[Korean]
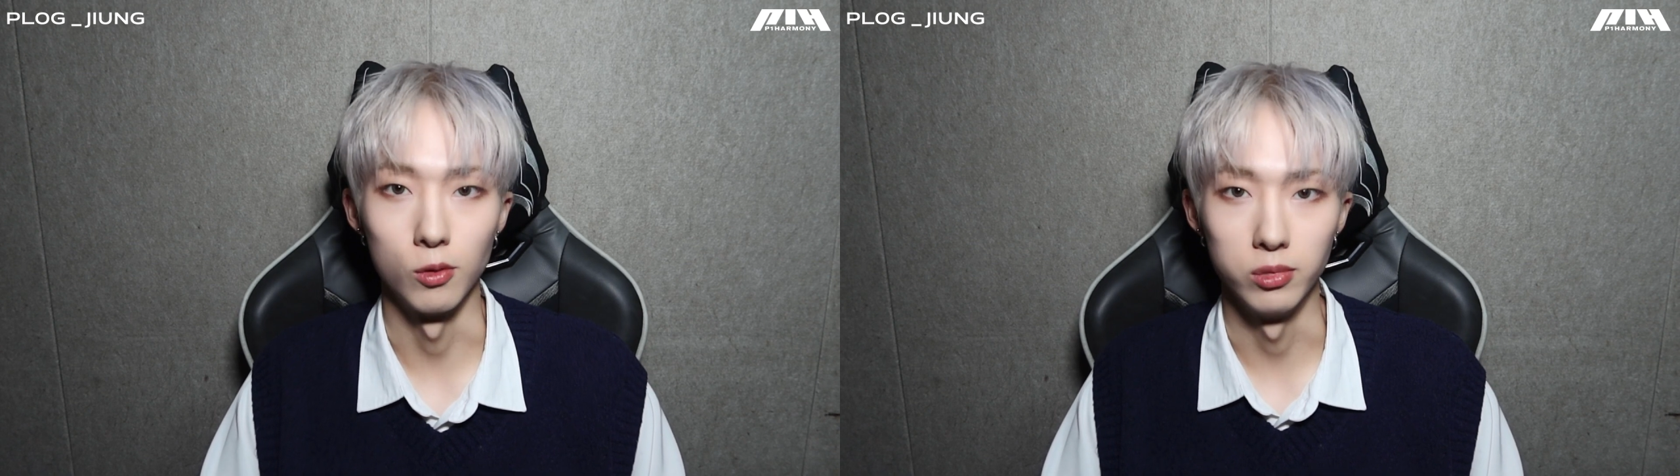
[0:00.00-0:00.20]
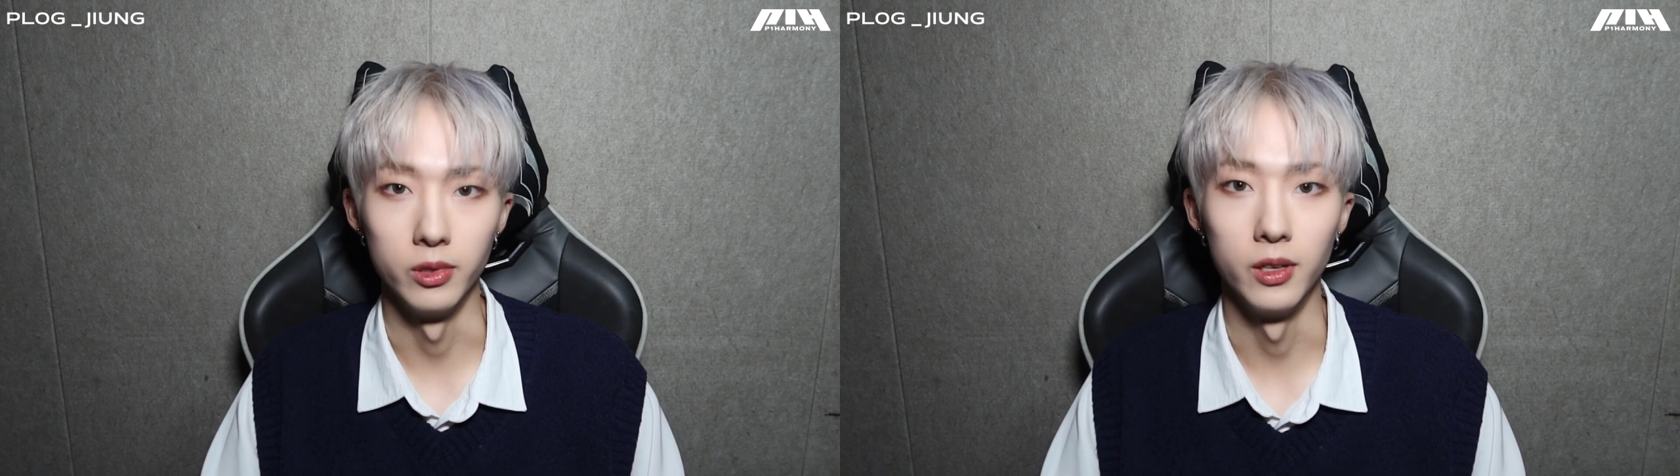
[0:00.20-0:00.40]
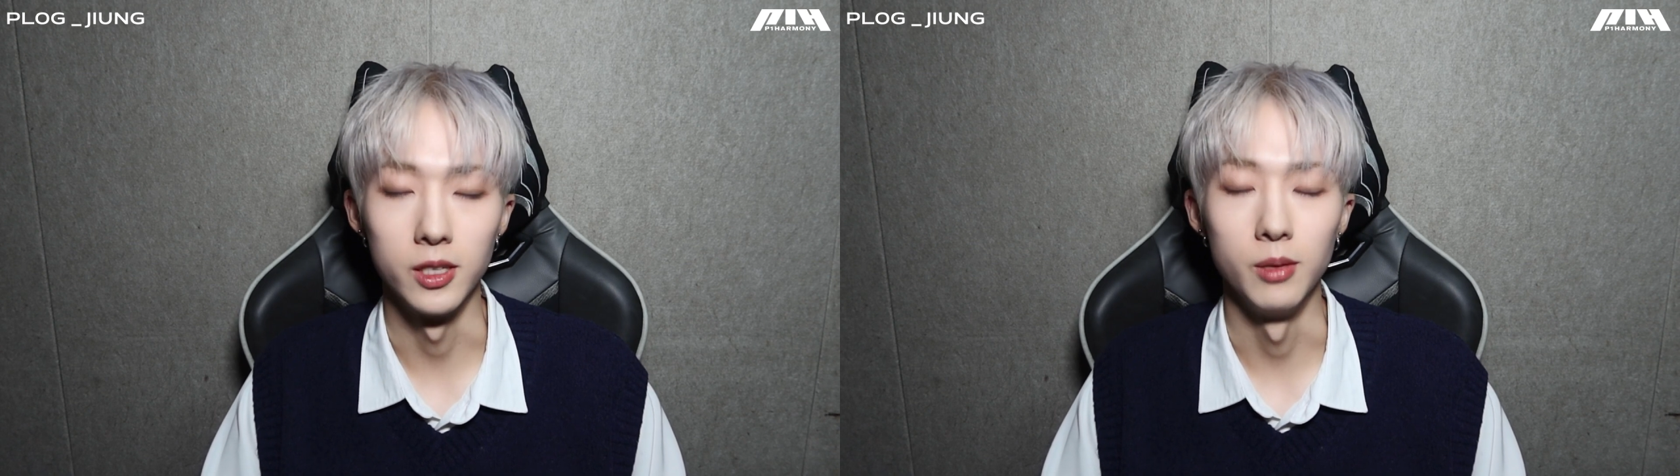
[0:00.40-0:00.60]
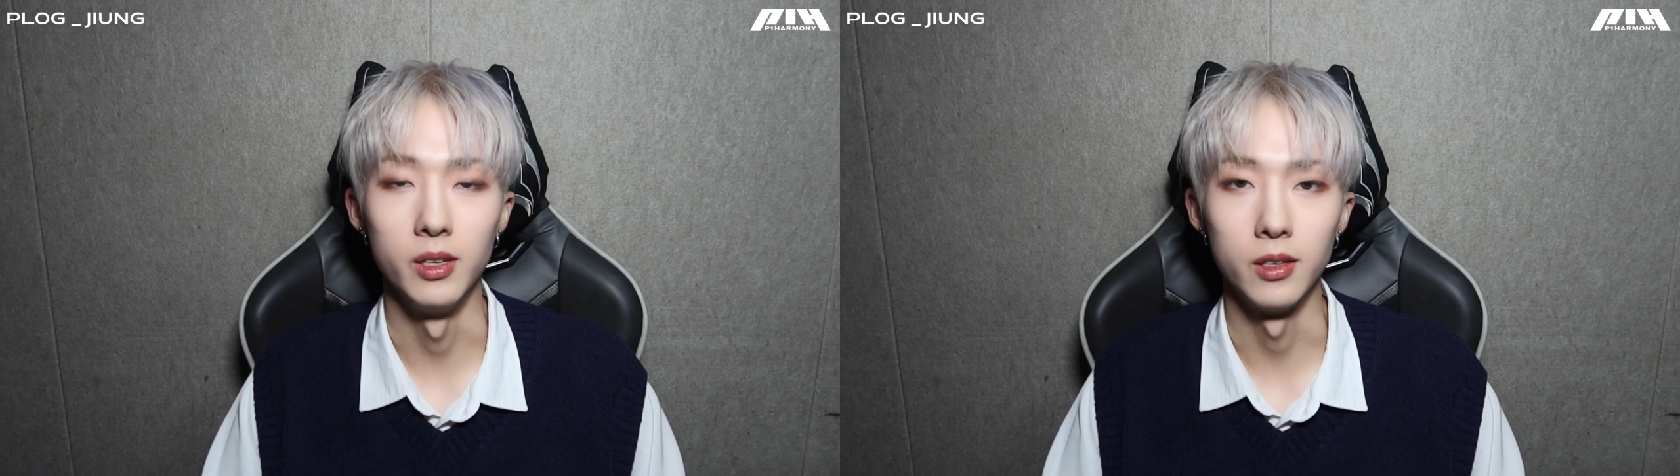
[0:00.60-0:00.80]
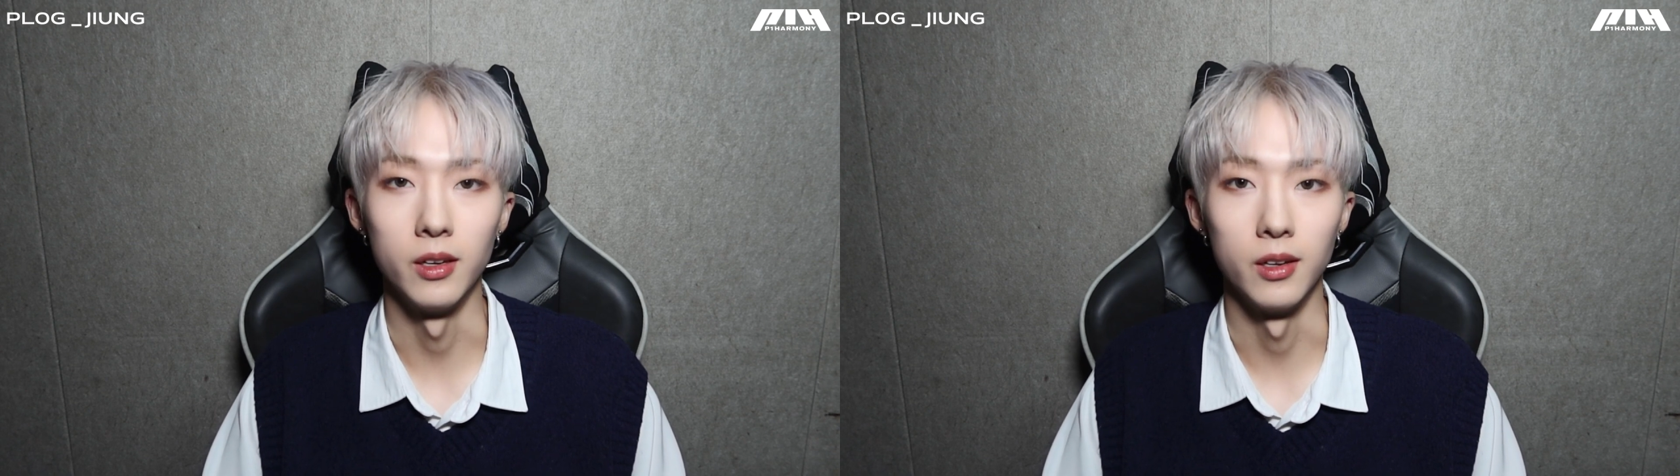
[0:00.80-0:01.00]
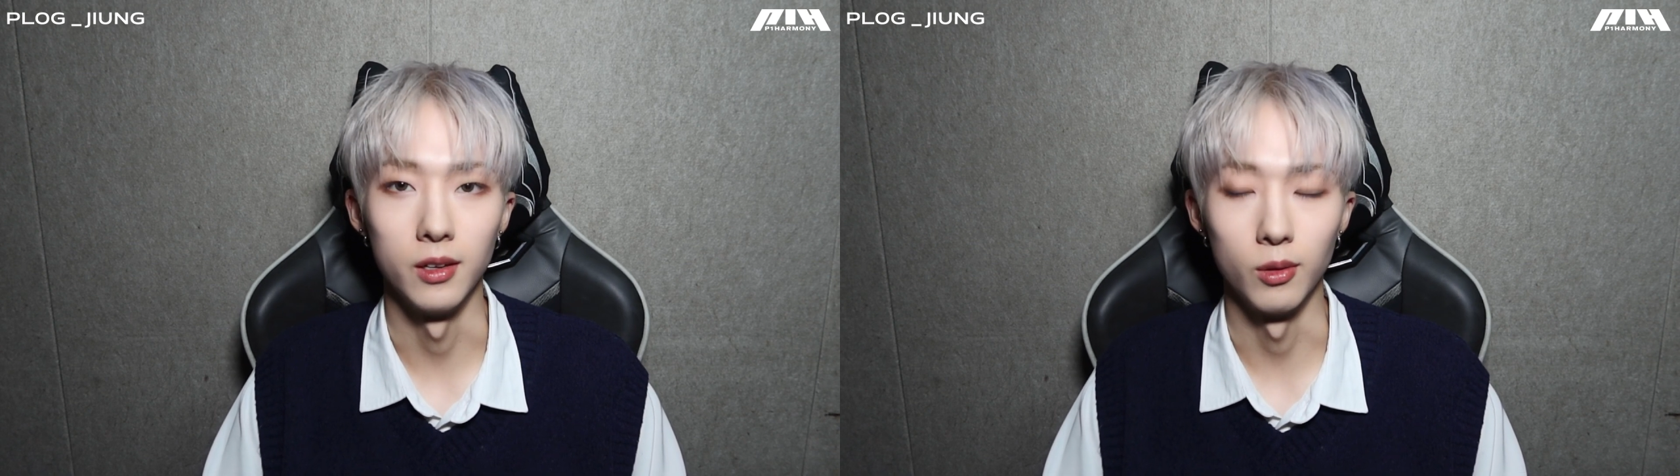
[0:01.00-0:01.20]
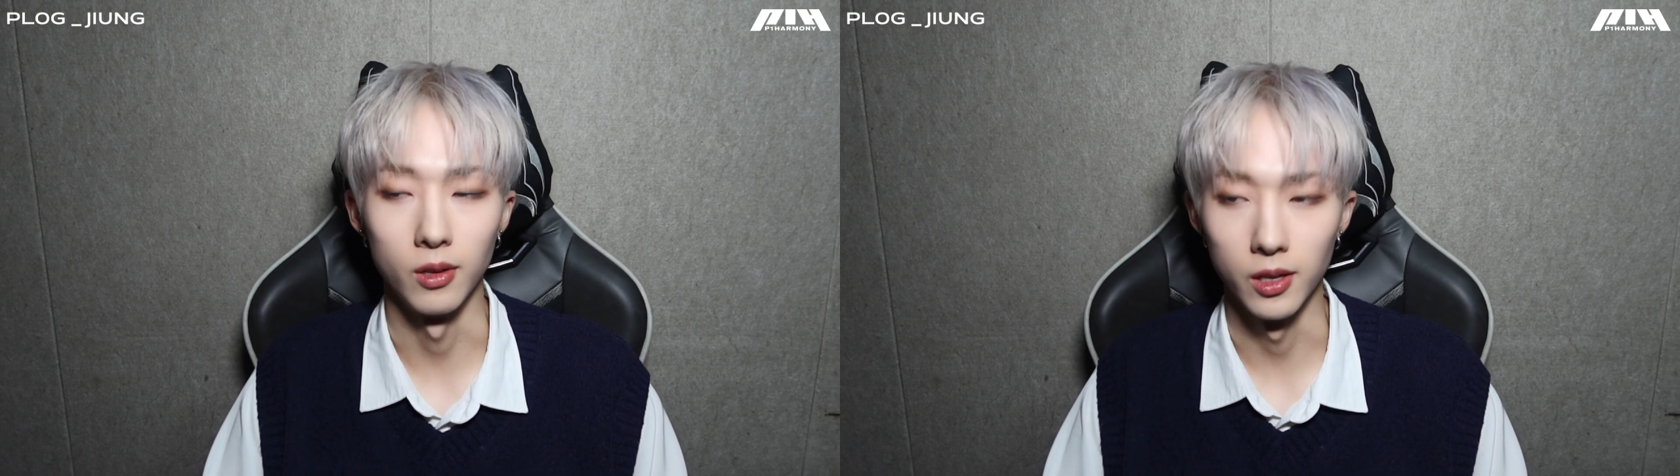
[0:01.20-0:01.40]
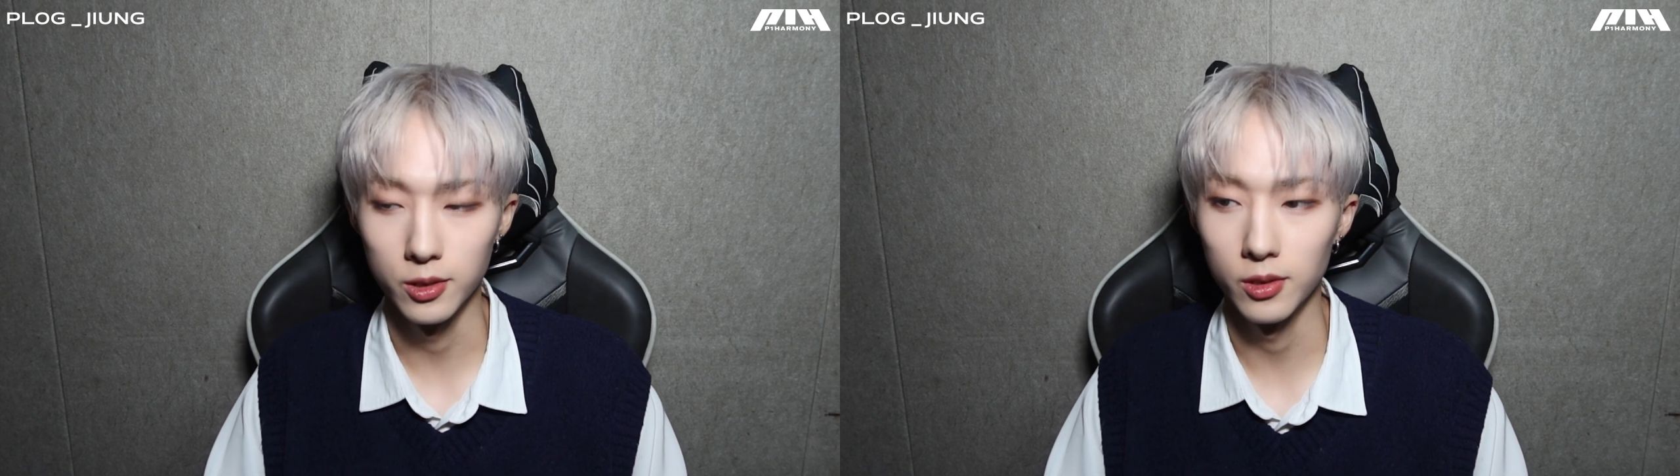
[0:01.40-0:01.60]
덕분에 재미있게
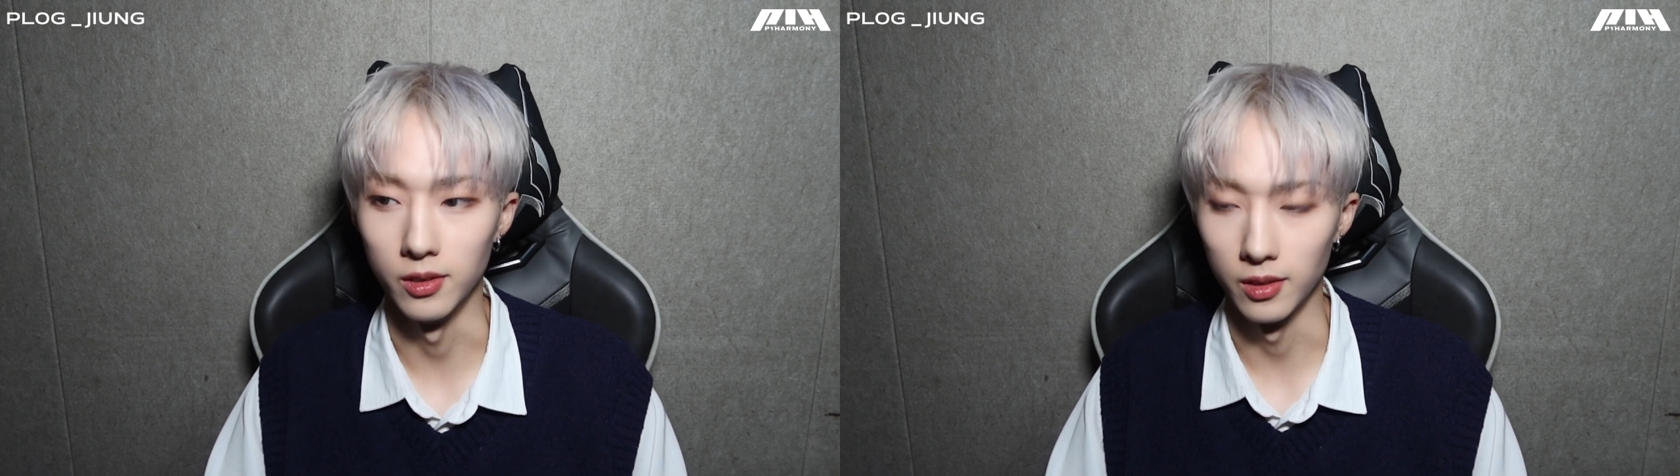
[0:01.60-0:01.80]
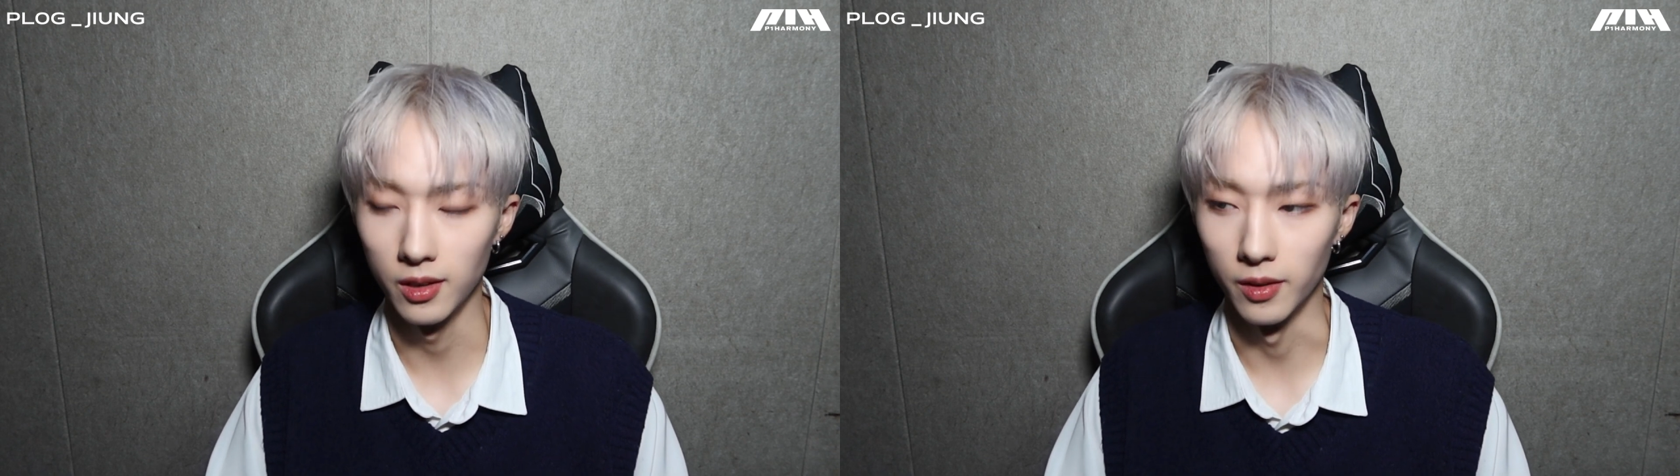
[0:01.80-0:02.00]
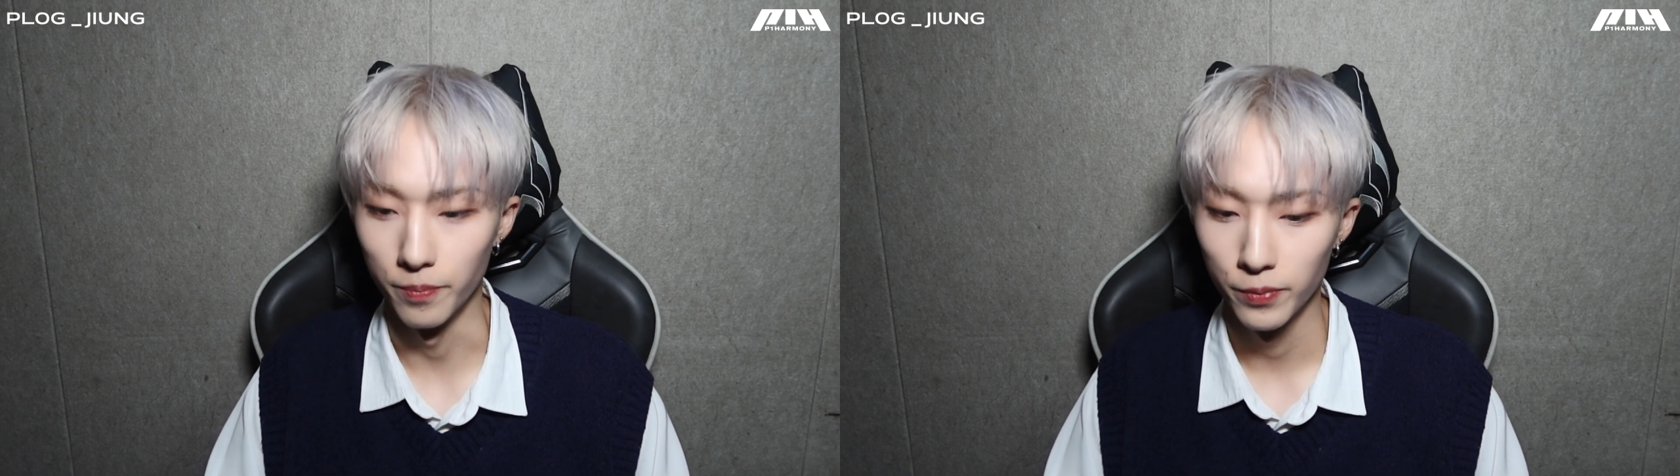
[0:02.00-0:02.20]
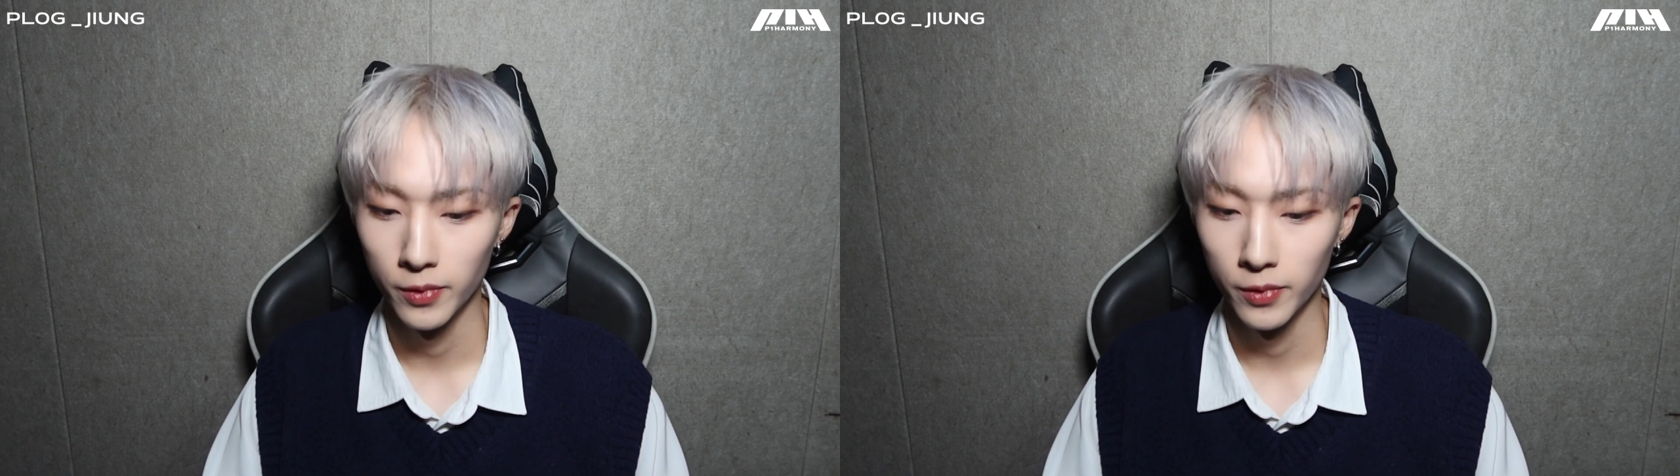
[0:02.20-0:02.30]
되게 했었는데